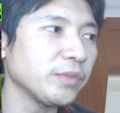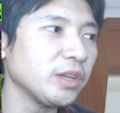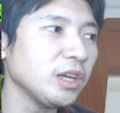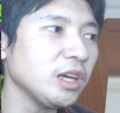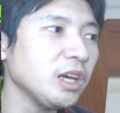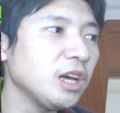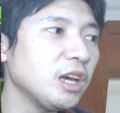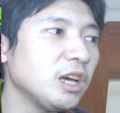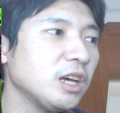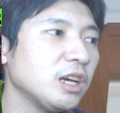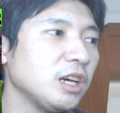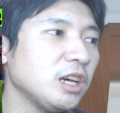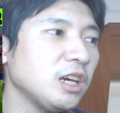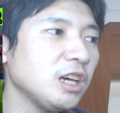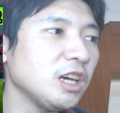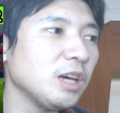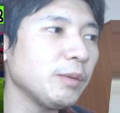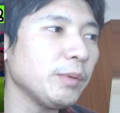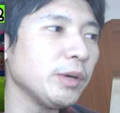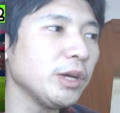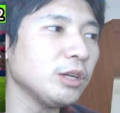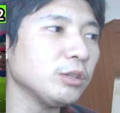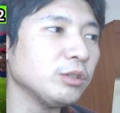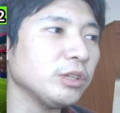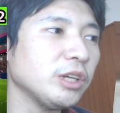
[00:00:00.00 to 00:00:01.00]
で、えー、
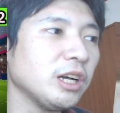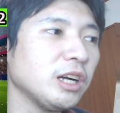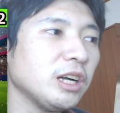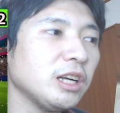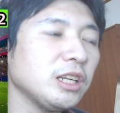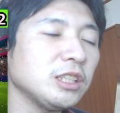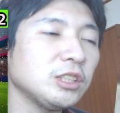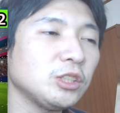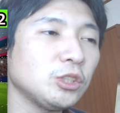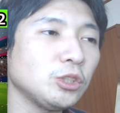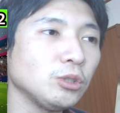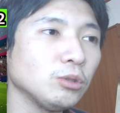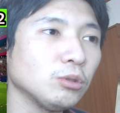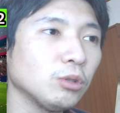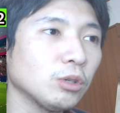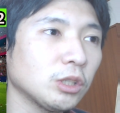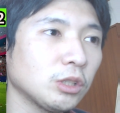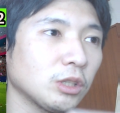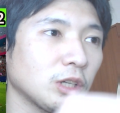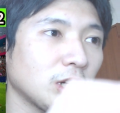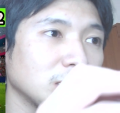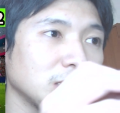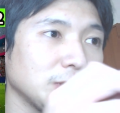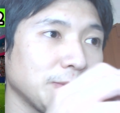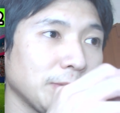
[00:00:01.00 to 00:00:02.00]
エベラード、やはり中国
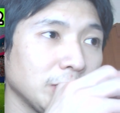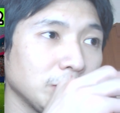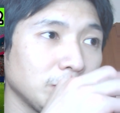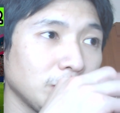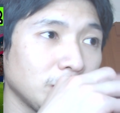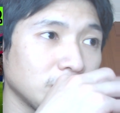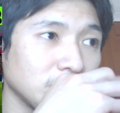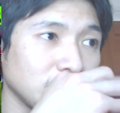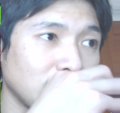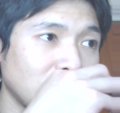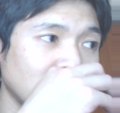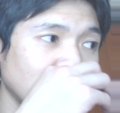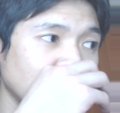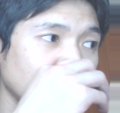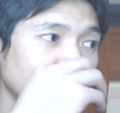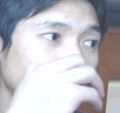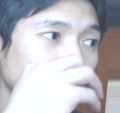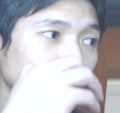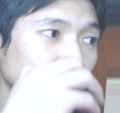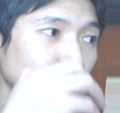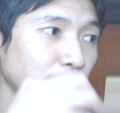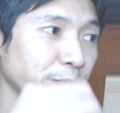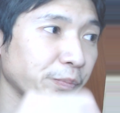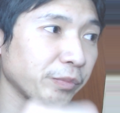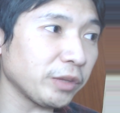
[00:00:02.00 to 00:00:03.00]
とカシマンドラードね、
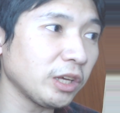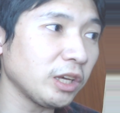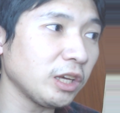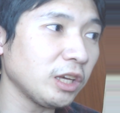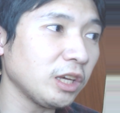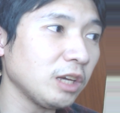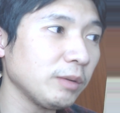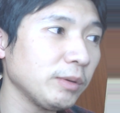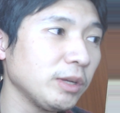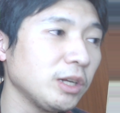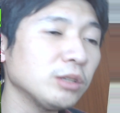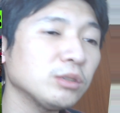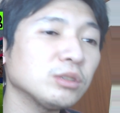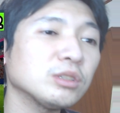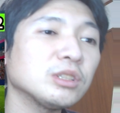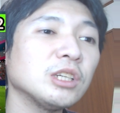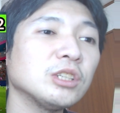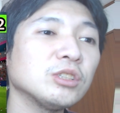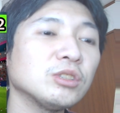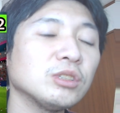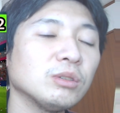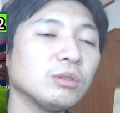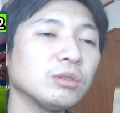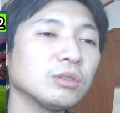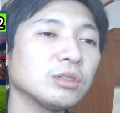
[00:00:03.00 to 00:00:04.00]
フォワード、えー、エベラード
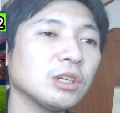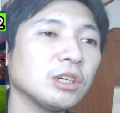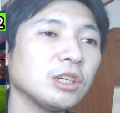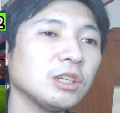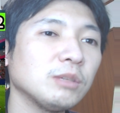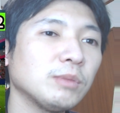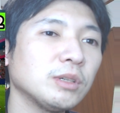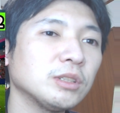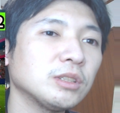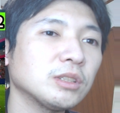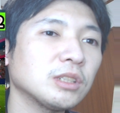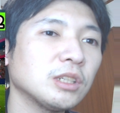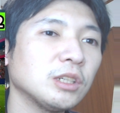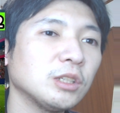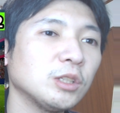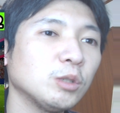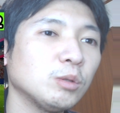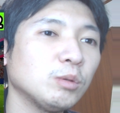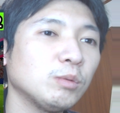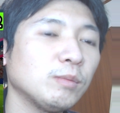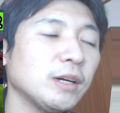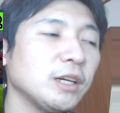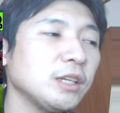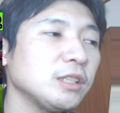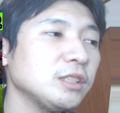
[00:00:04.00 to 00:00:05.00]
選手でございますけ
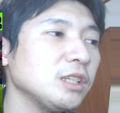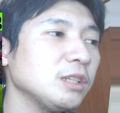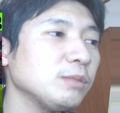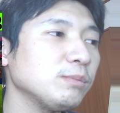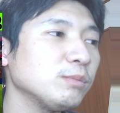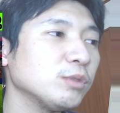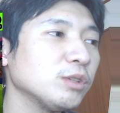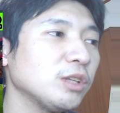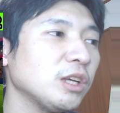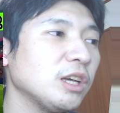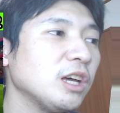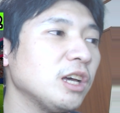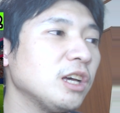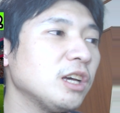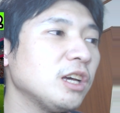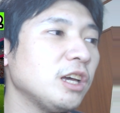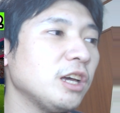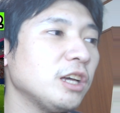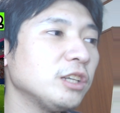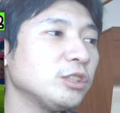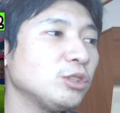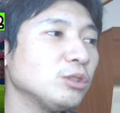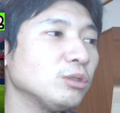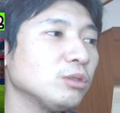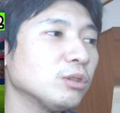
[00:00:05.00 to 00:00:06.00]
ど、まあ以前もね、
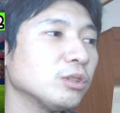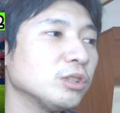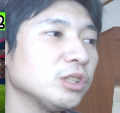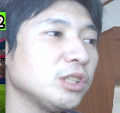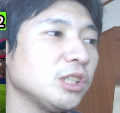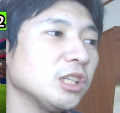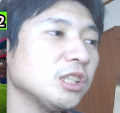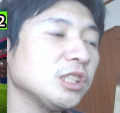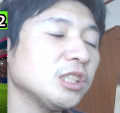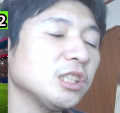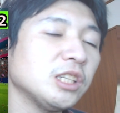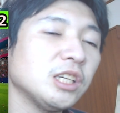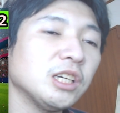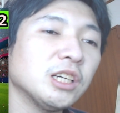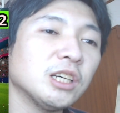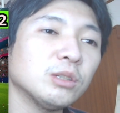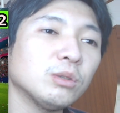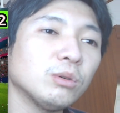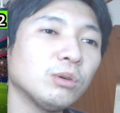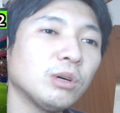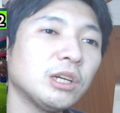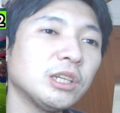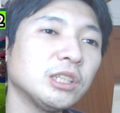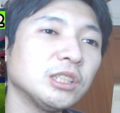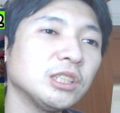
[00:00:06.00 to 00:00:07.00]
えー、中国移籍じゃないか
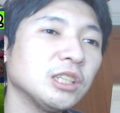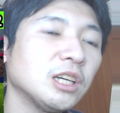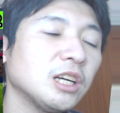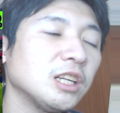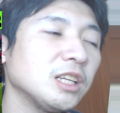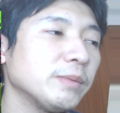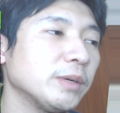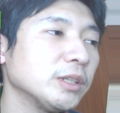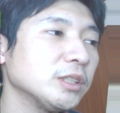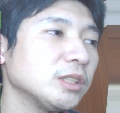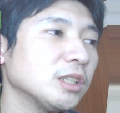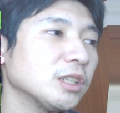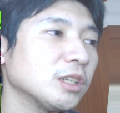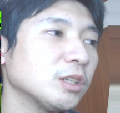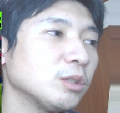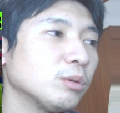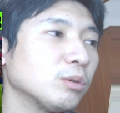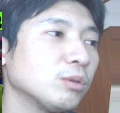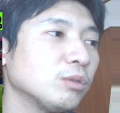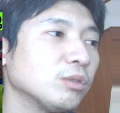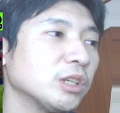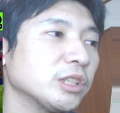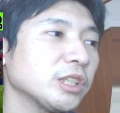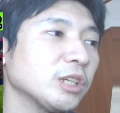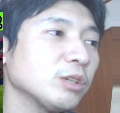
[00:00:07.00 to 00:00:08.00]
とお話がありましたけど、
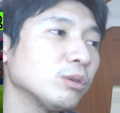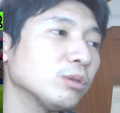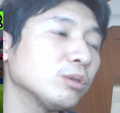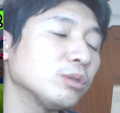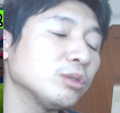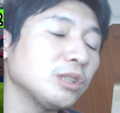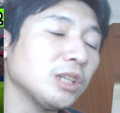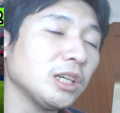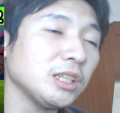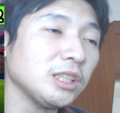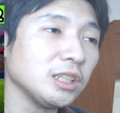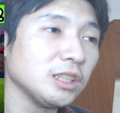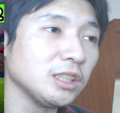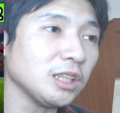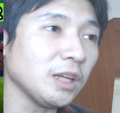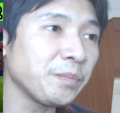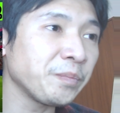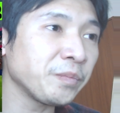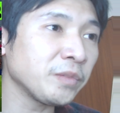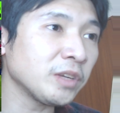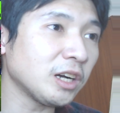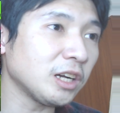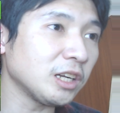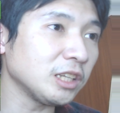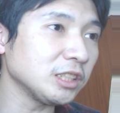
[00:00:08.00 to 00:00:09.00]
今回結構具体的な
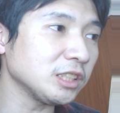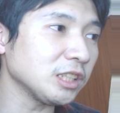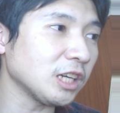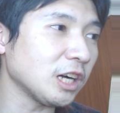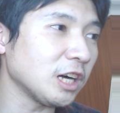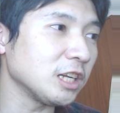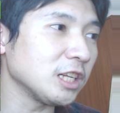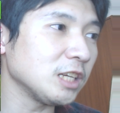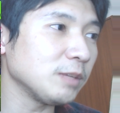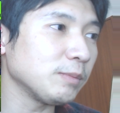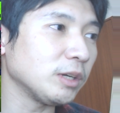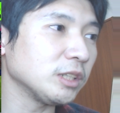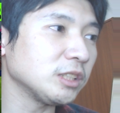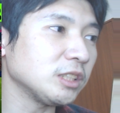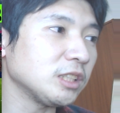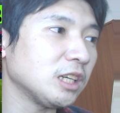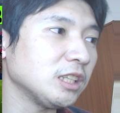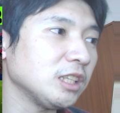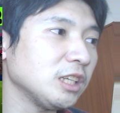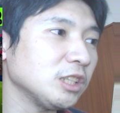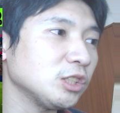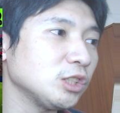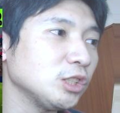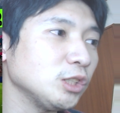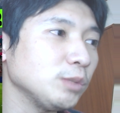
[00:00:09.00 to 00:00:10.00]
話がありました。
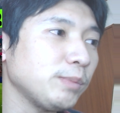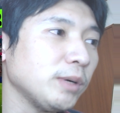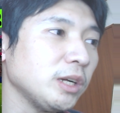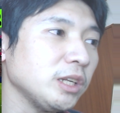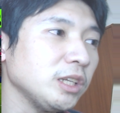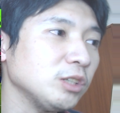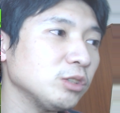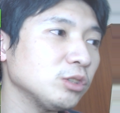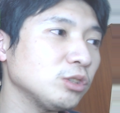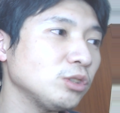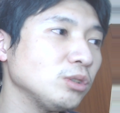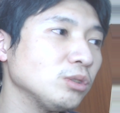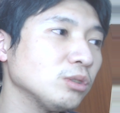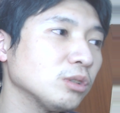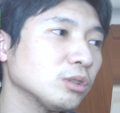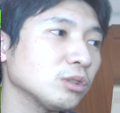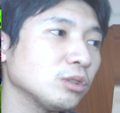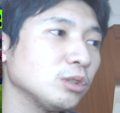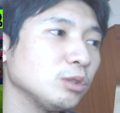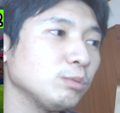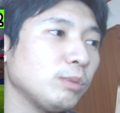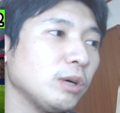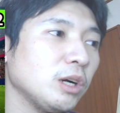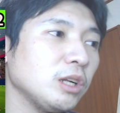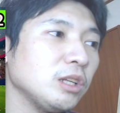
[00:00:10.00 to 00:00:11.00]
で、スーパーリーグ、中国
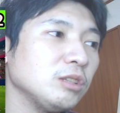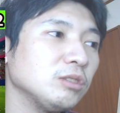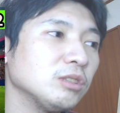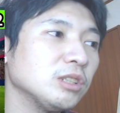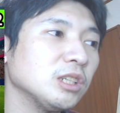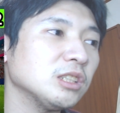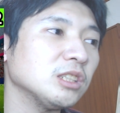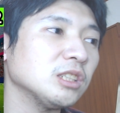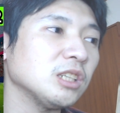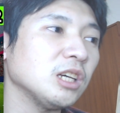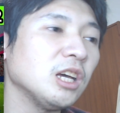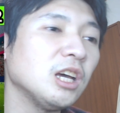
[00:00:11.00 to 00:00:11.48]
スーパーリーグ現在、